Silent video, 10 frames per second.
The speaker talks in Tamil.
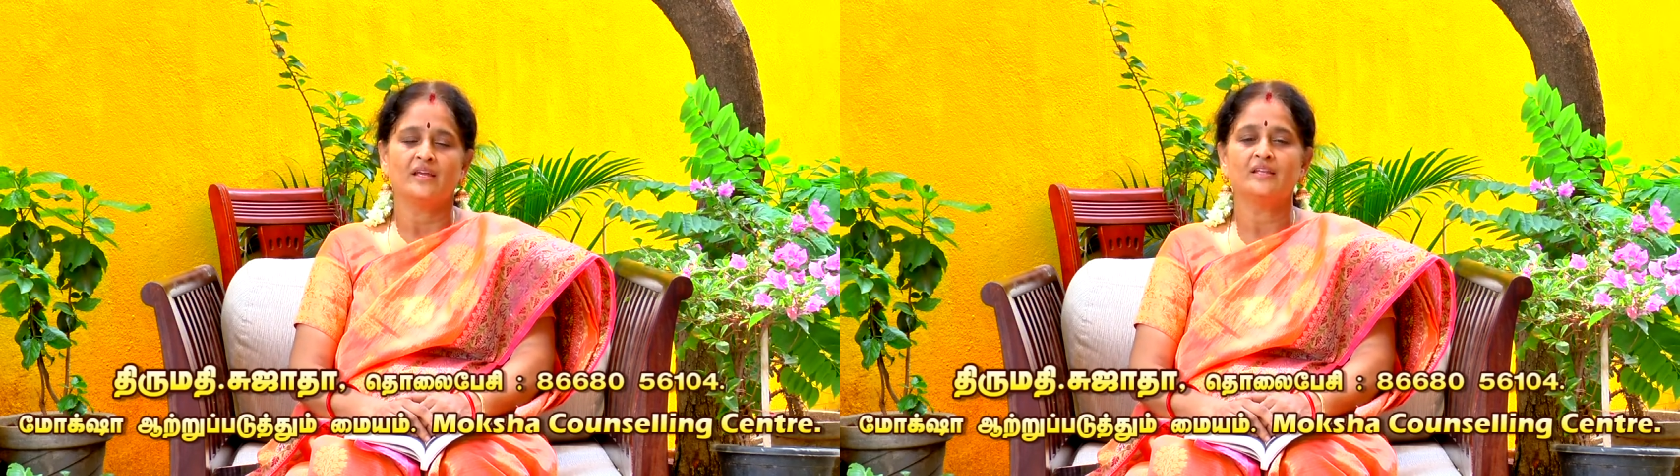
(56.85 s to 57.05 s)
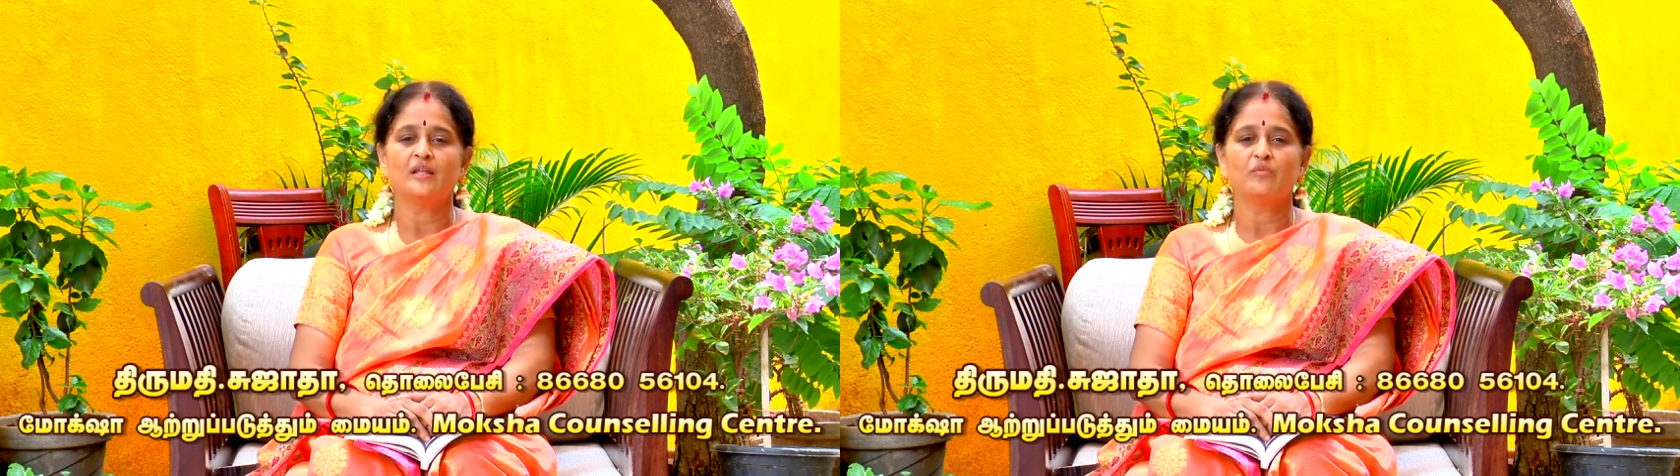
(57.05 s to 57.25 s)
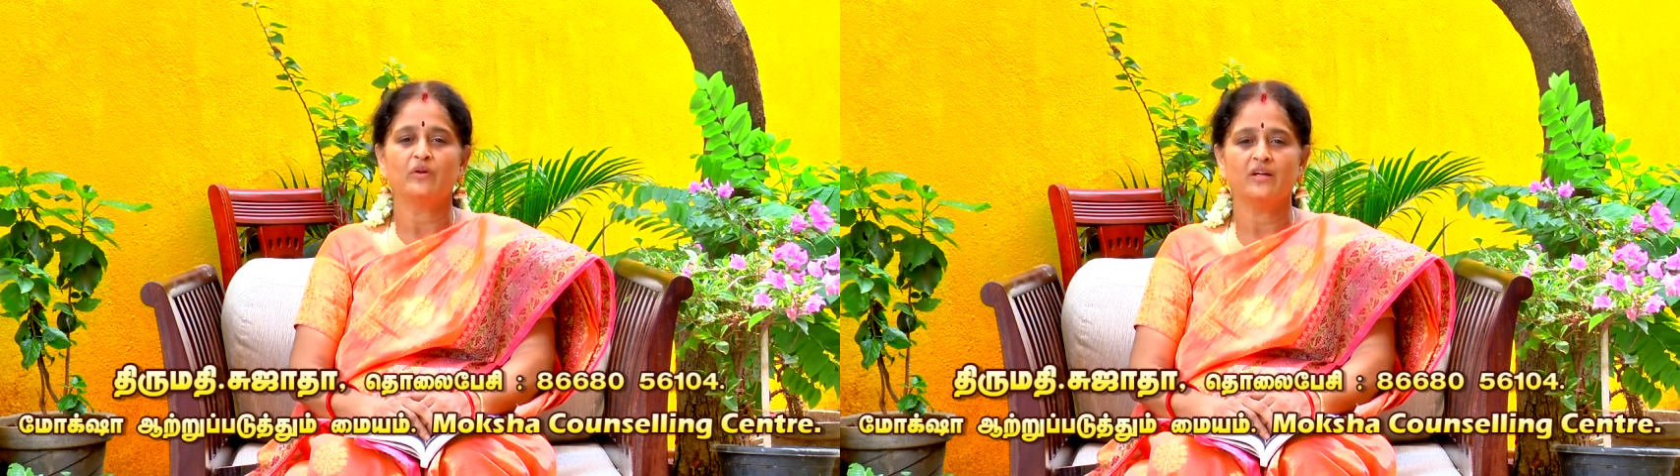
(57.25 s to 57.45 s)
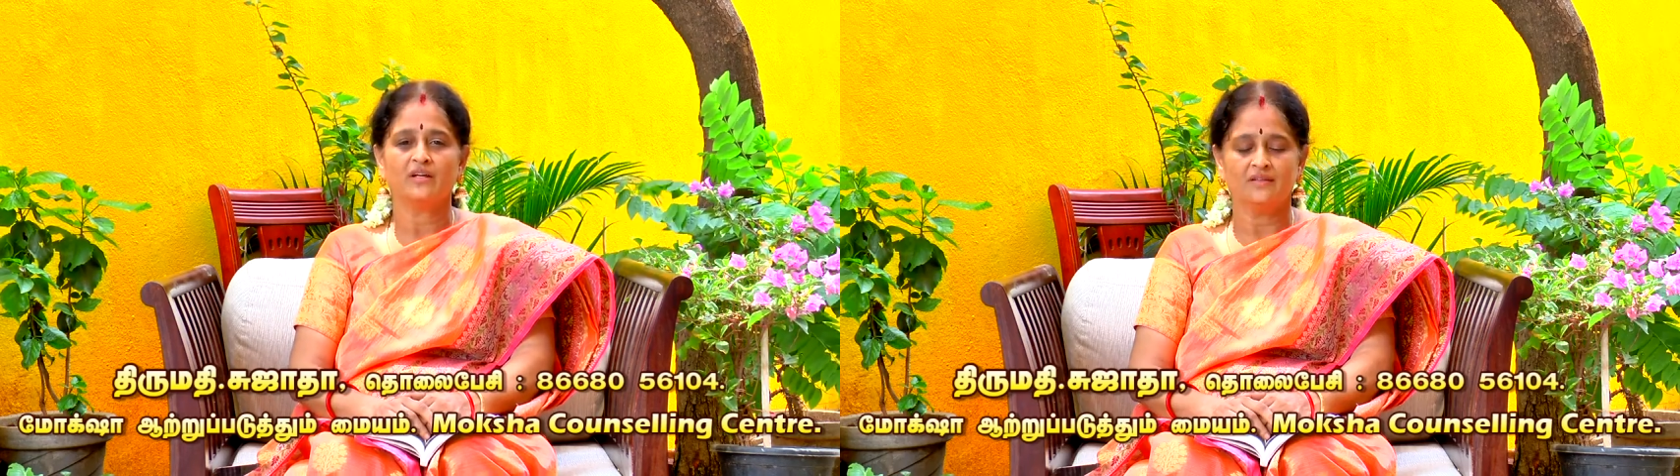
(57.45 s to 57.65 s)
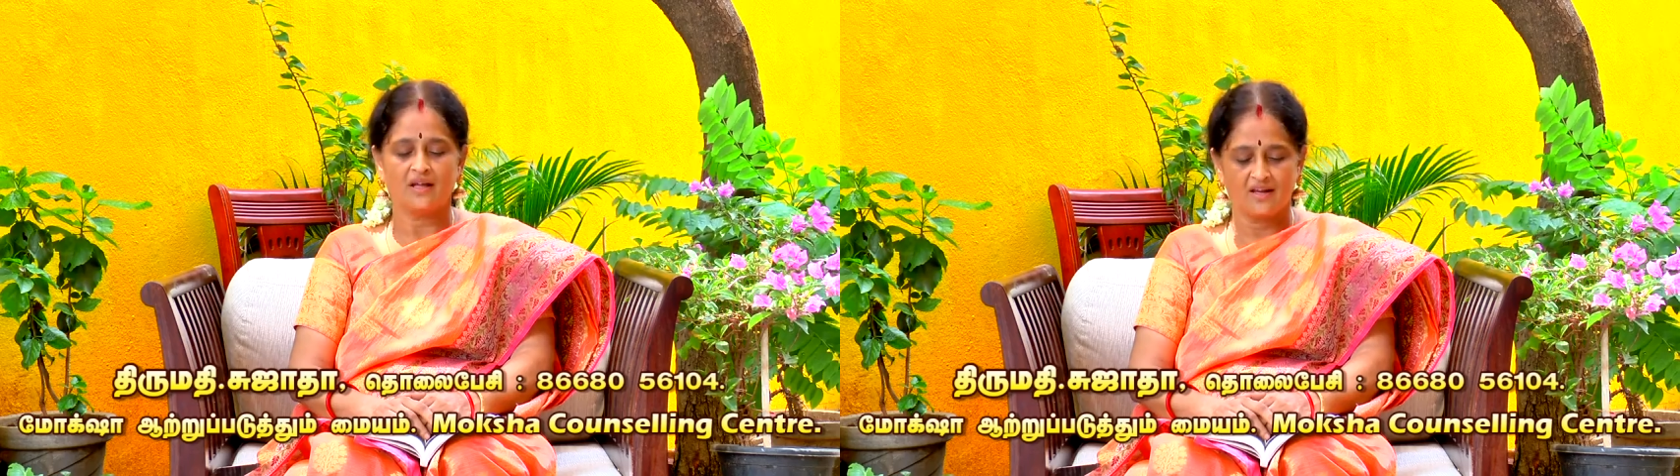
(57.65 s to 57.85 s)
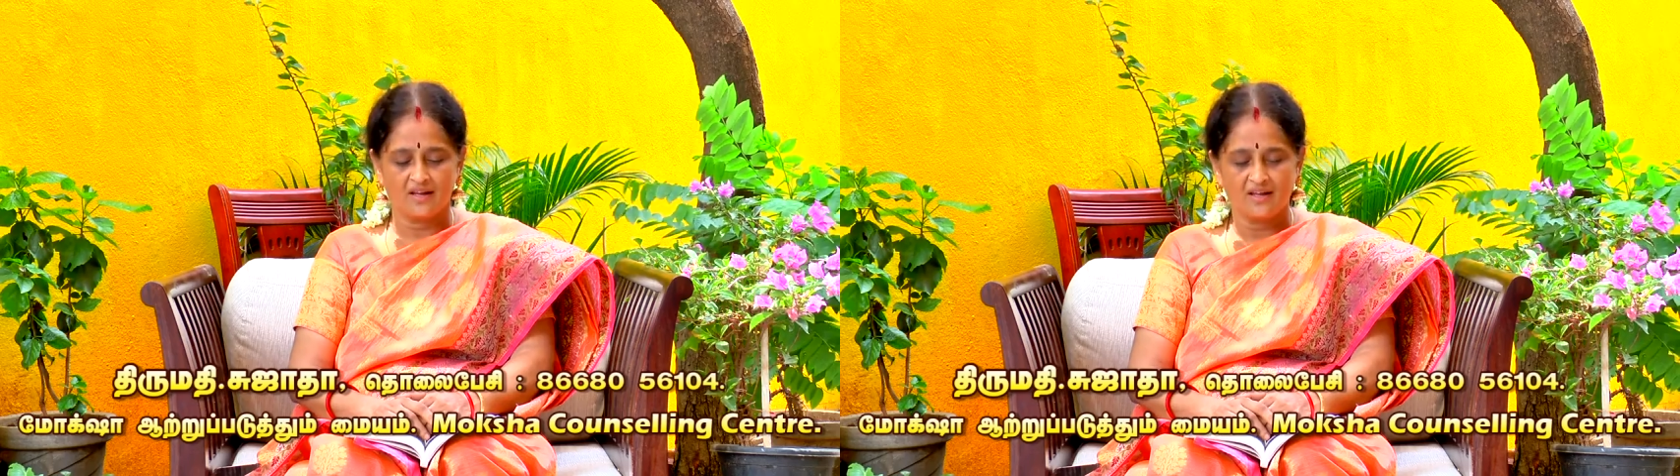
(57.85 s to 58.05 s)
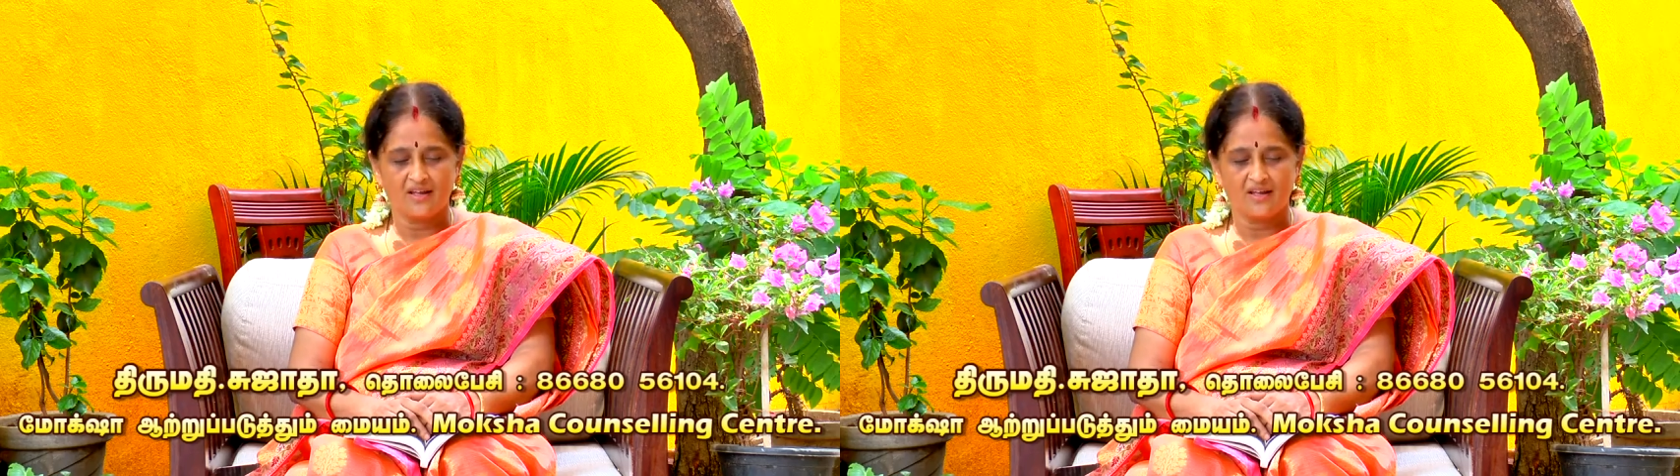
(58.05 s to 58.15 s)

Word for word: இந்த முடக்கத்தால்